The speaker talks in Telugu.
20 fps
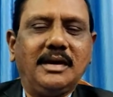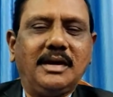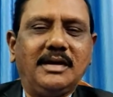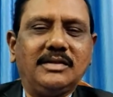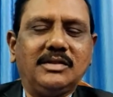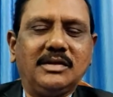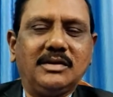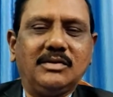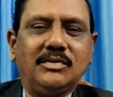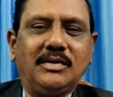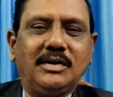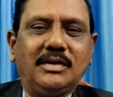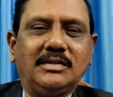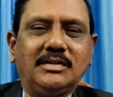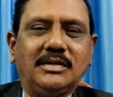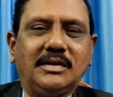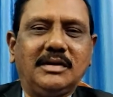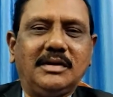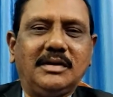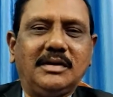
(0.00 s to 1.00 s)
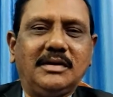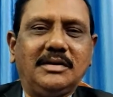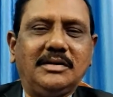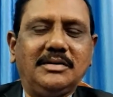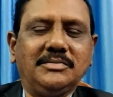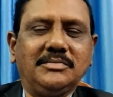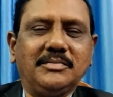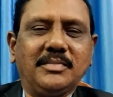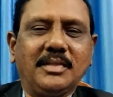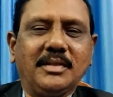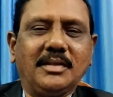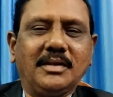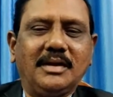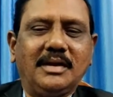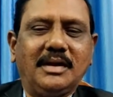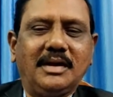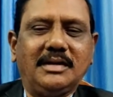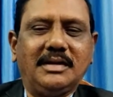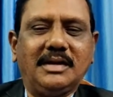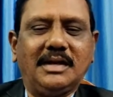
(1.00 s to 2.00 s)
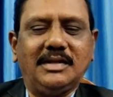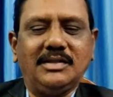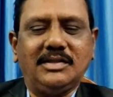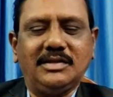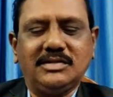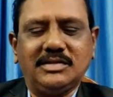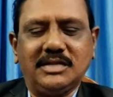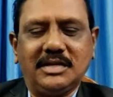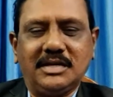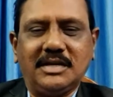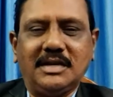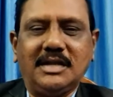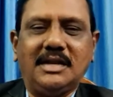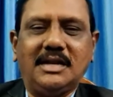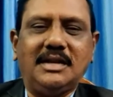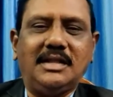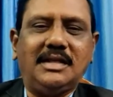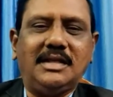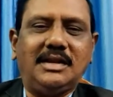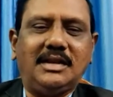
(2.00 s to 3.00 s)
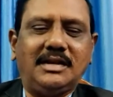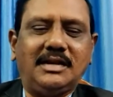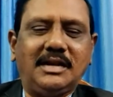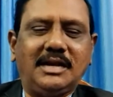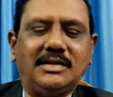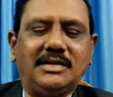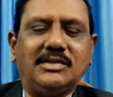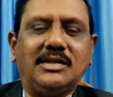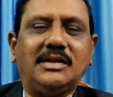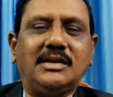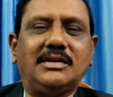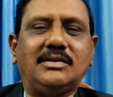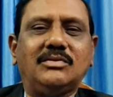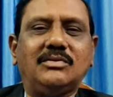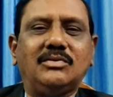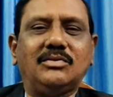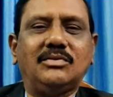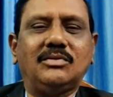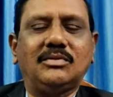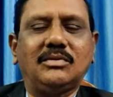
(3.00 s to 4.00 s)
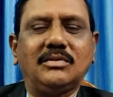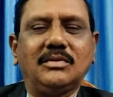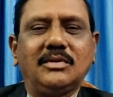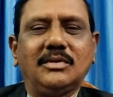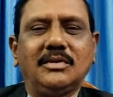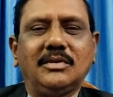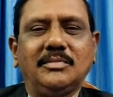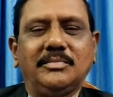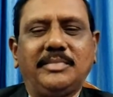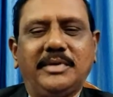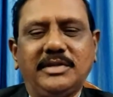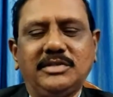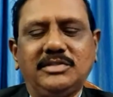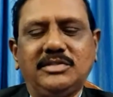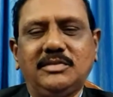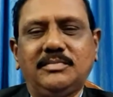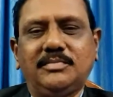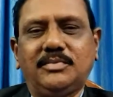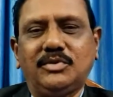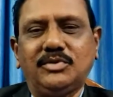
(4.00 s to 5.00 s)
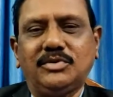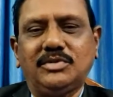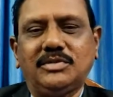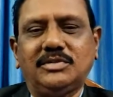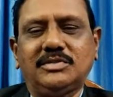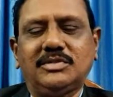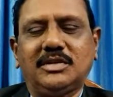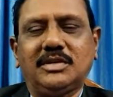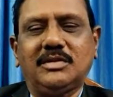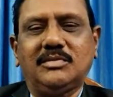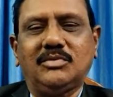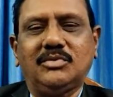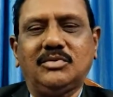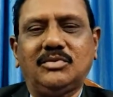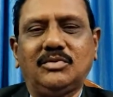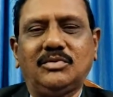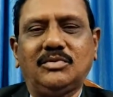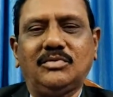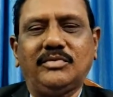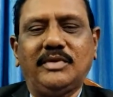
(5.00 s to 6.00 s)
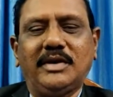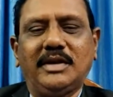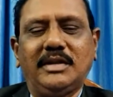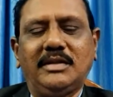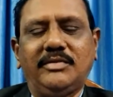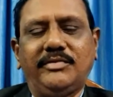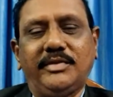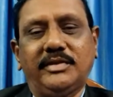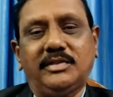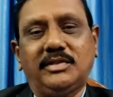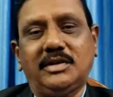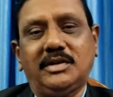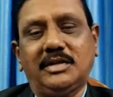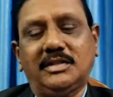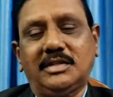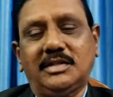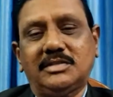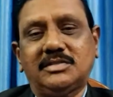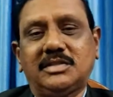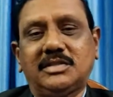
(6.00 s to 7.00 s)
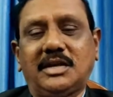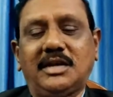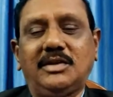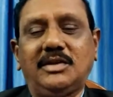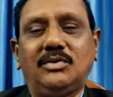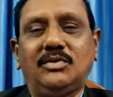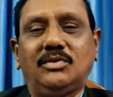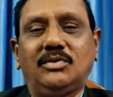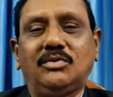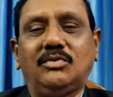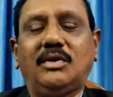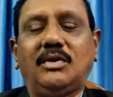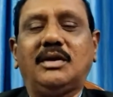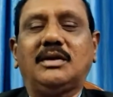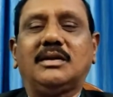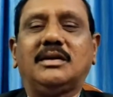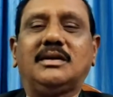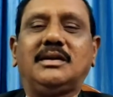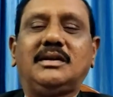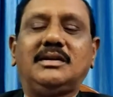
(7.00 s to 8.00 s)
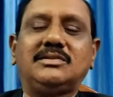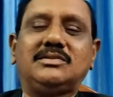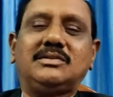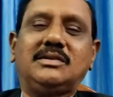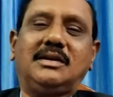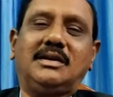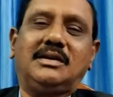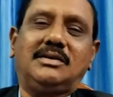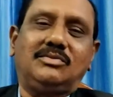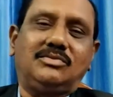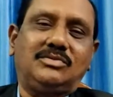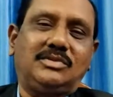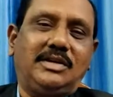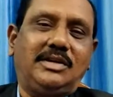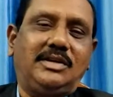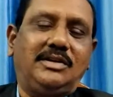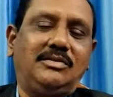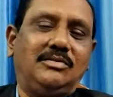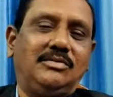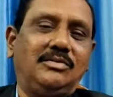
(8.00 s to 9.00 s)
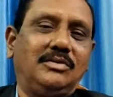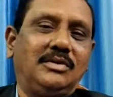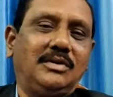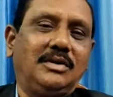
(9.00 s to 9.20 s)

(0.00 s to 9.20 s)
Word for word: ఆ తర్వాత అనాథ శరణాలయాలు అనాథలను పెంచి పోషించడము వారికి వ్యక్తిగత స్థాయిలోనూ ఆర్గనైజ్డ్ గాను చేయడం